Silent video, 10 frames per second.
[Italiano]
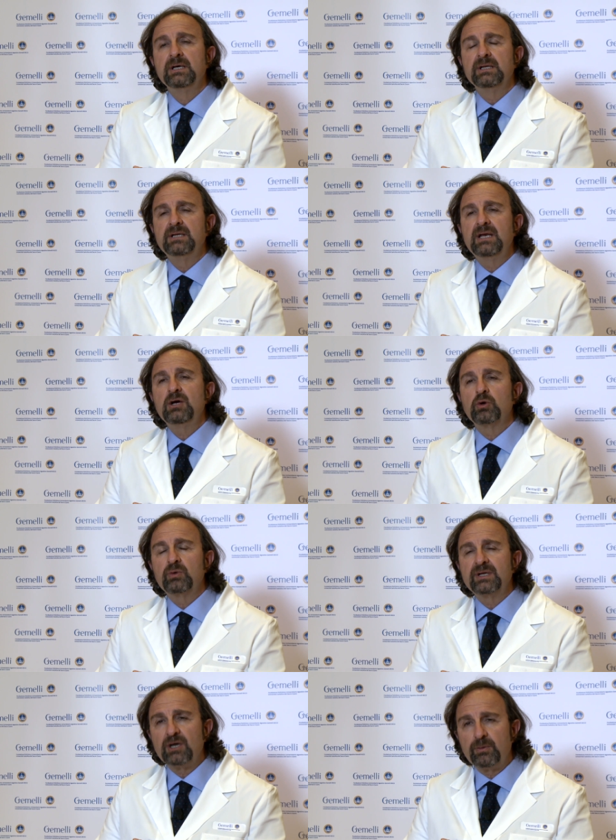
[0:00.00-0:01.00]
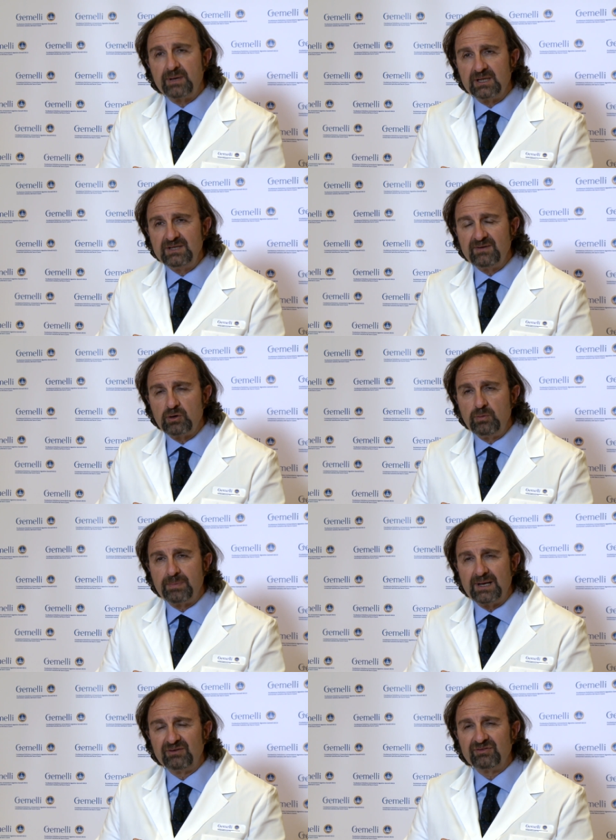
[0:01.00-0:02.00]
dirigo l'unità operativa
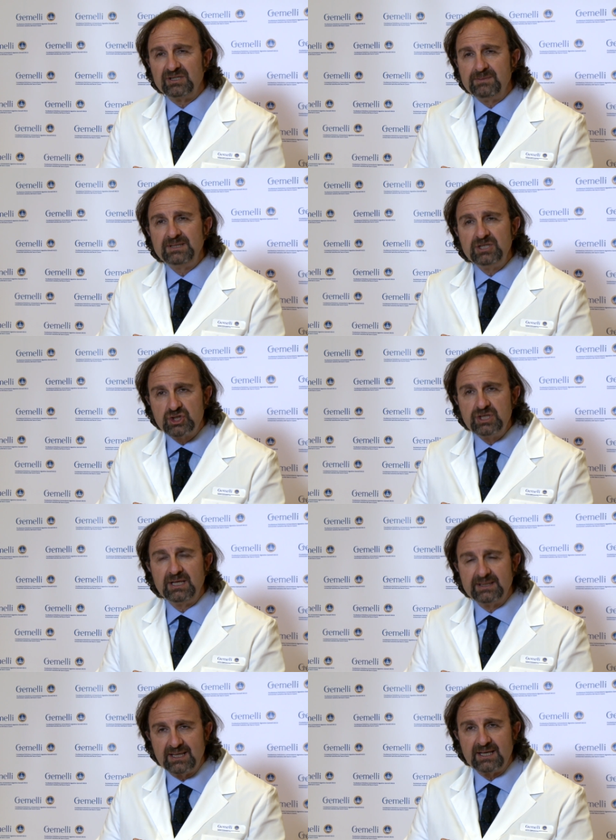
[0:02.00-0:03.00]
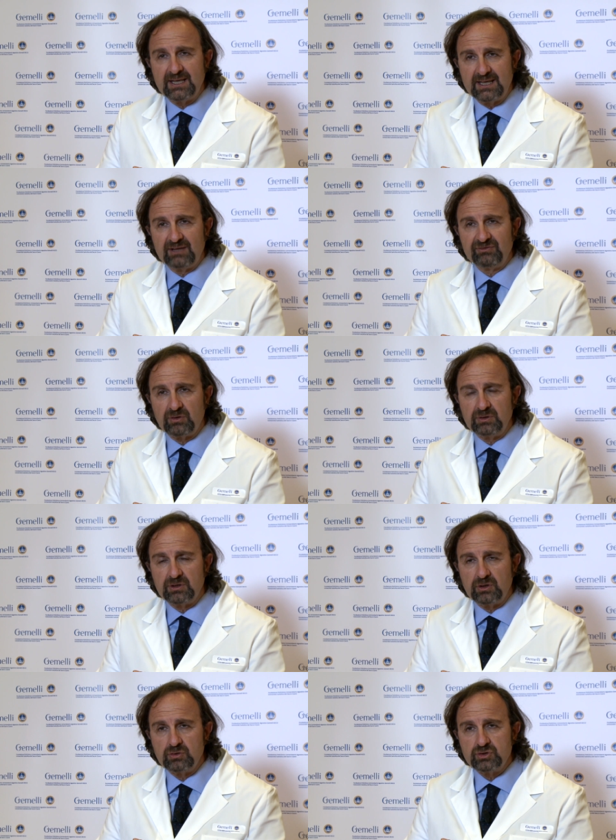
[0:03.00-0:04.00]
complessa di Medicina Interna e
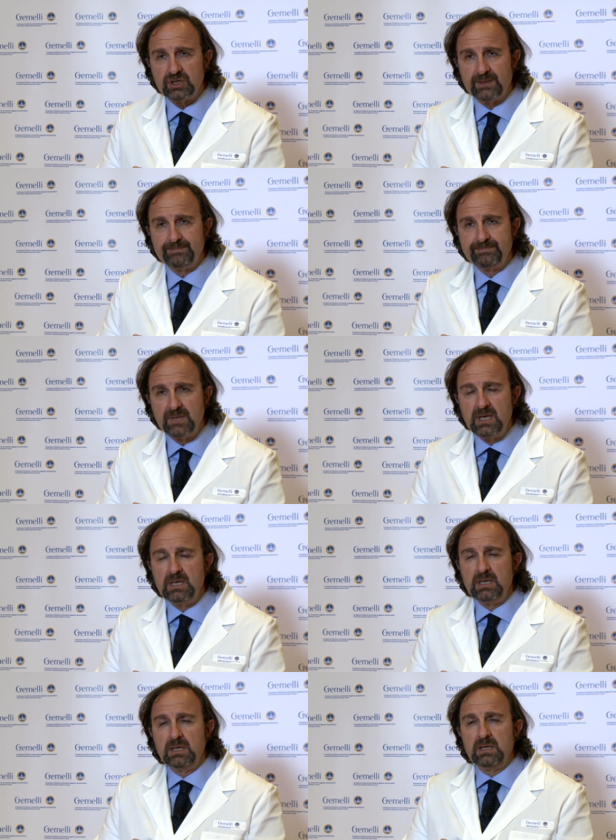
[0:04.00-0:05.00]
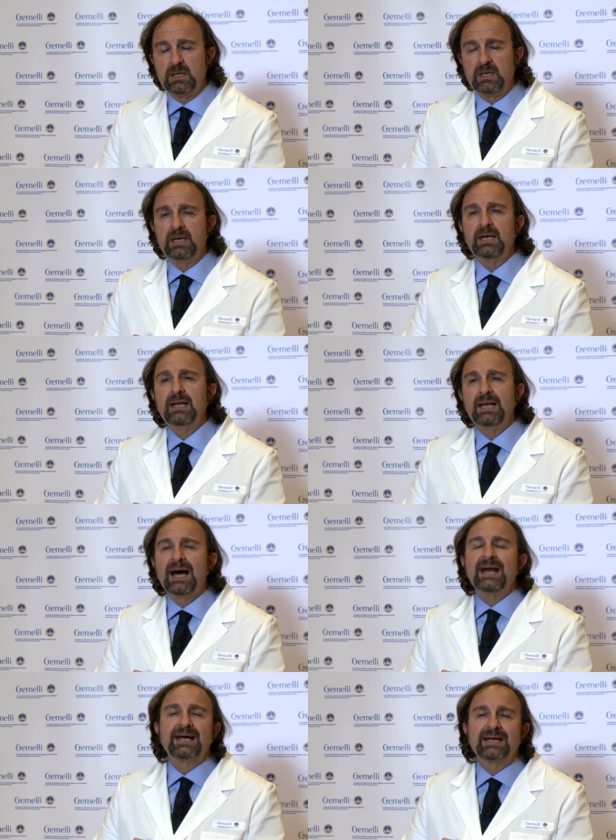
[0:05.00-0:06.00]
Gastroenterologia
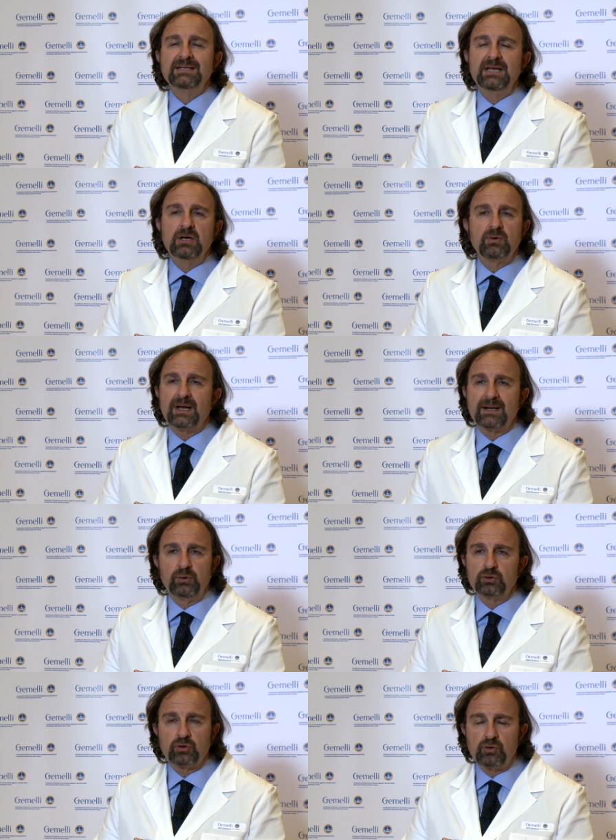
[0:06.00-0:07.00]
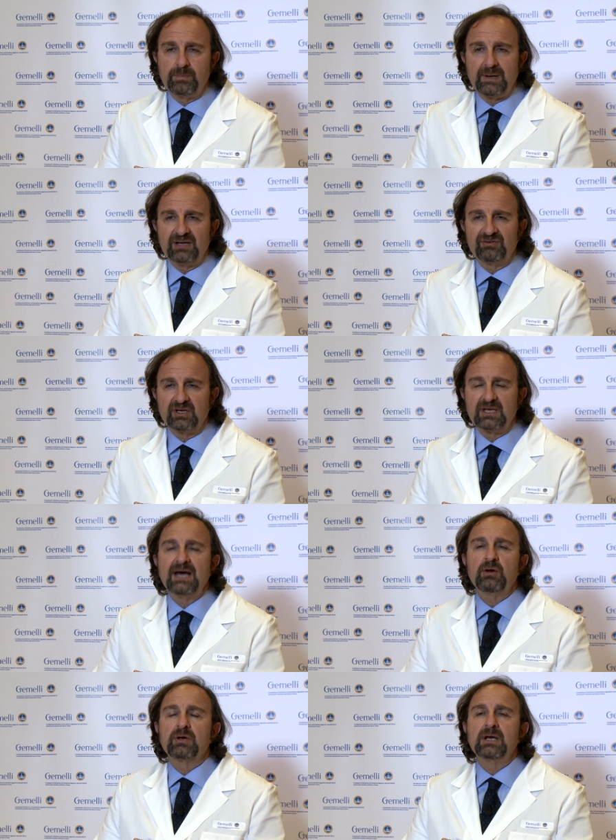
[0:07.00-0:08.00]
l'area che dirigo è un'area molto complessa. È
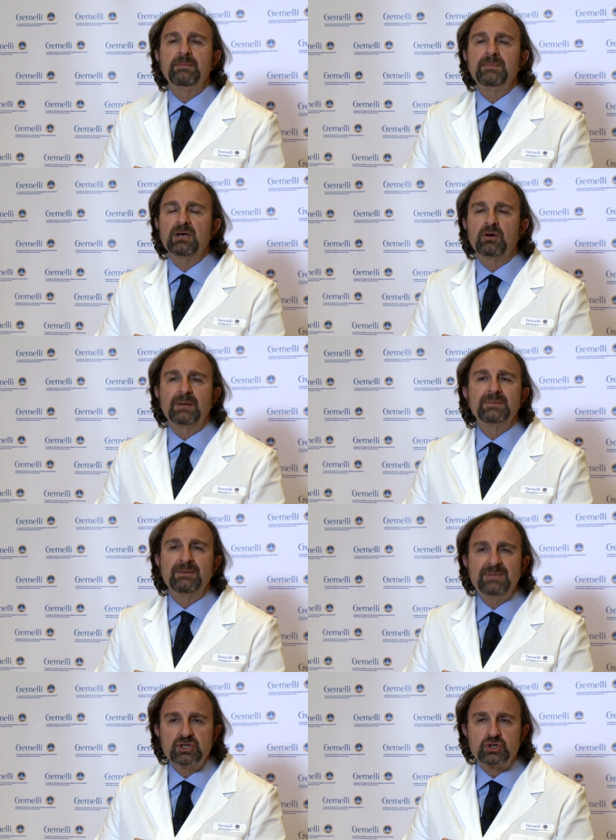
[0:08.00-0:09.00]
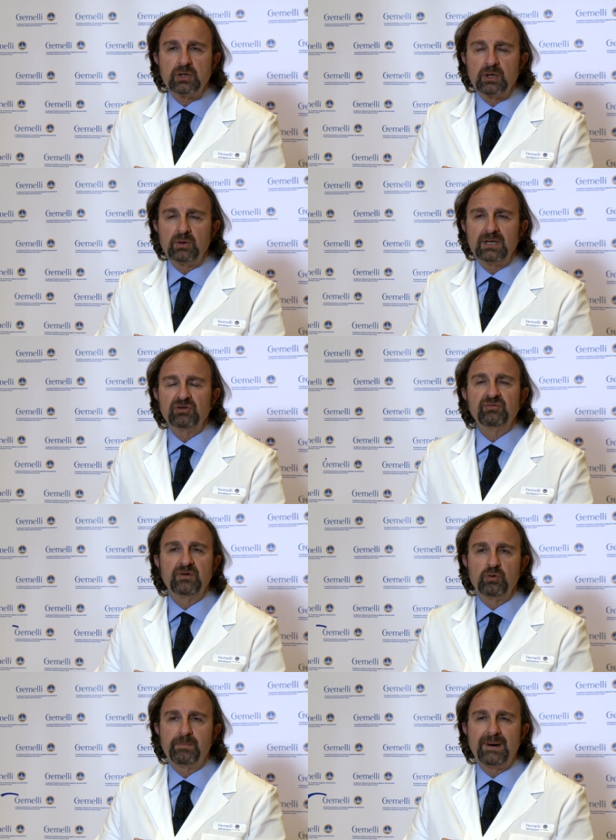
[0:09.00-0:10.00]
chiaro che mio, la mia mission è quella di
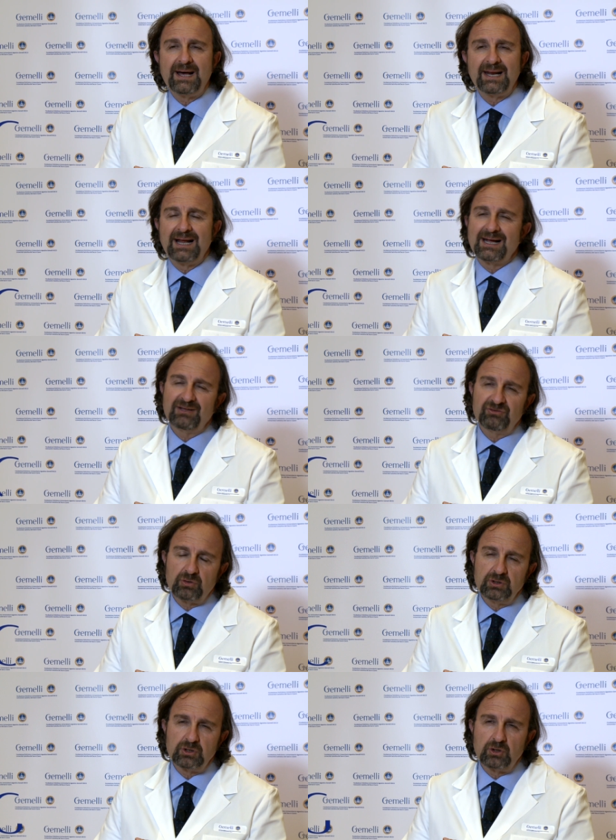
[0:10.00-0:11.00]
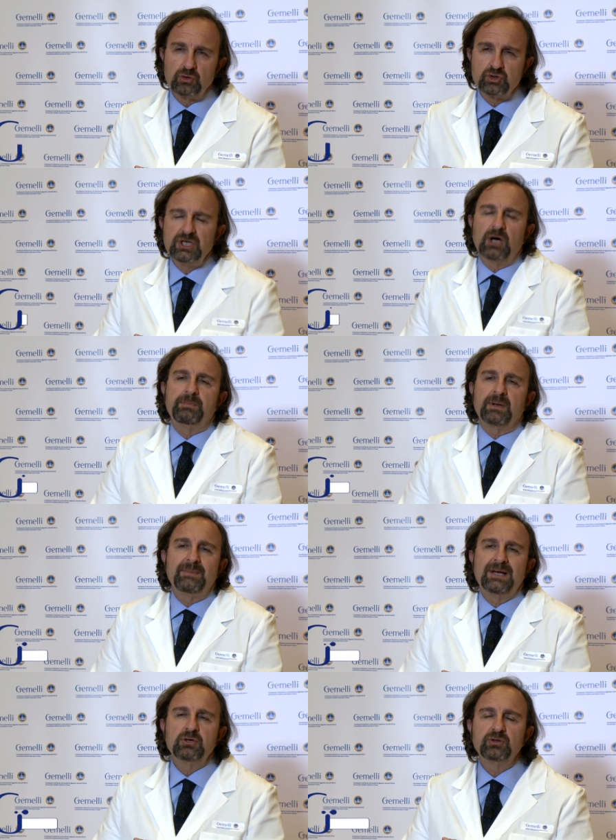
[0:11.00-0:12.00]
sviluppare la gastroenterologia, o per
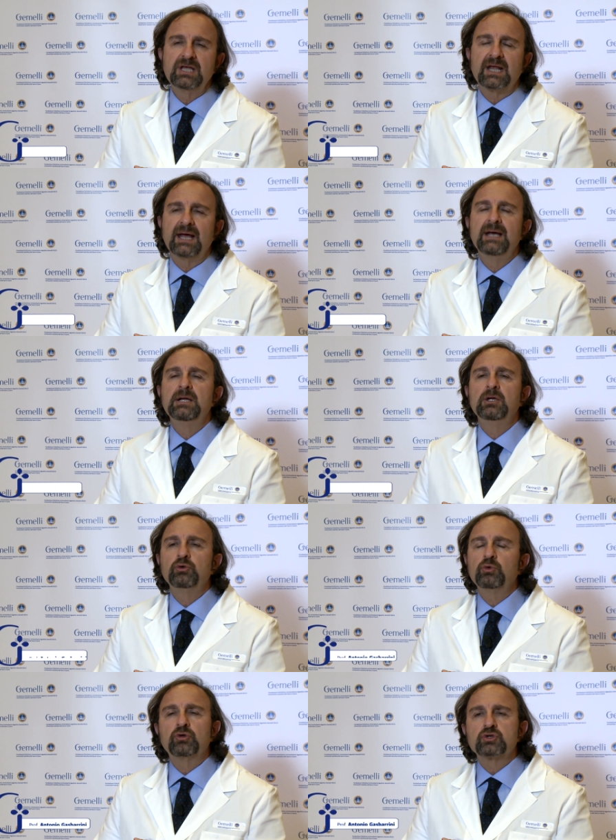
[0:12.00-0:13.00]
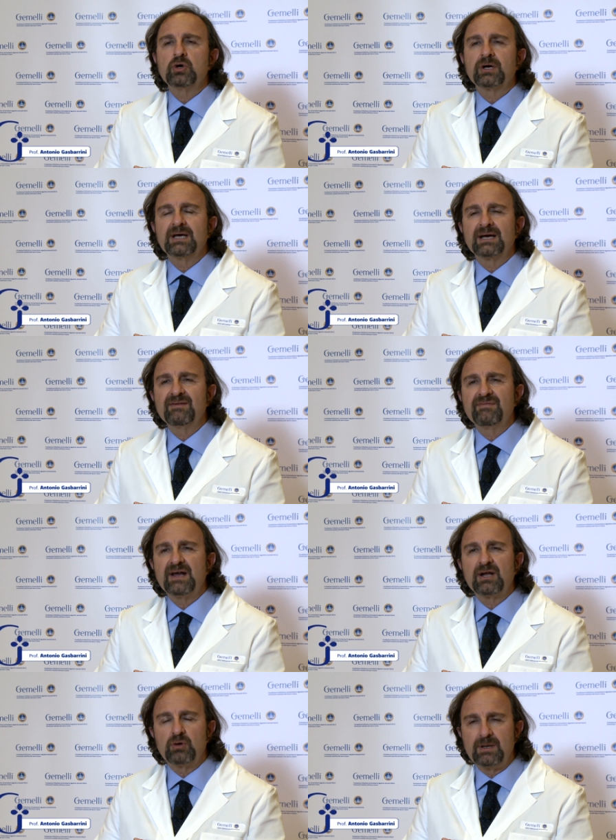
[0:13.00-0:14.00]
meglio dire tutto ciò che ha a che
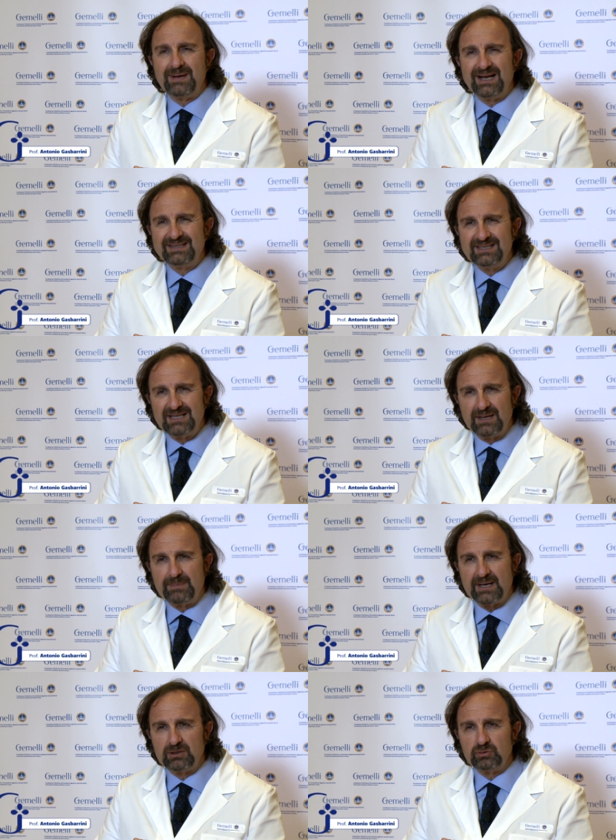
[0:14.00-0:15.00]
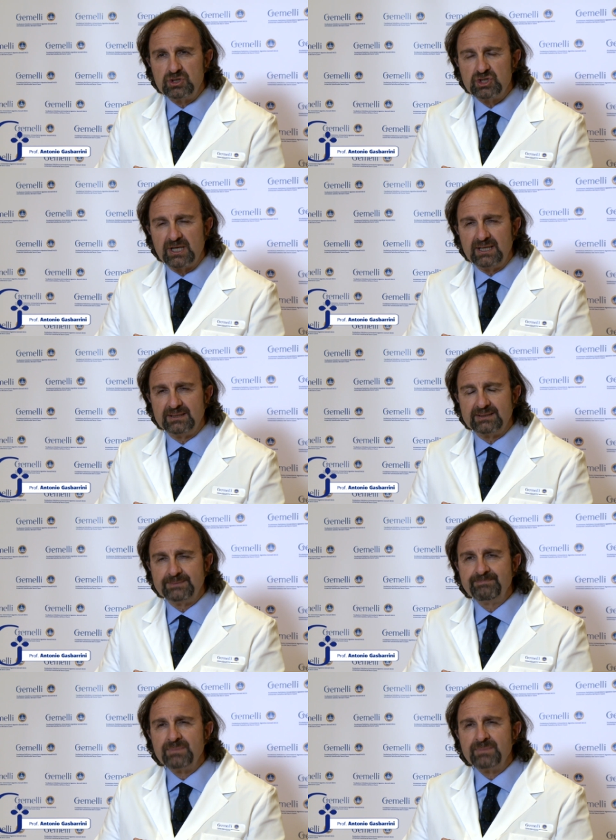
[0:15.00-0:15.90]
fare con le malattie dell'apparato digerente.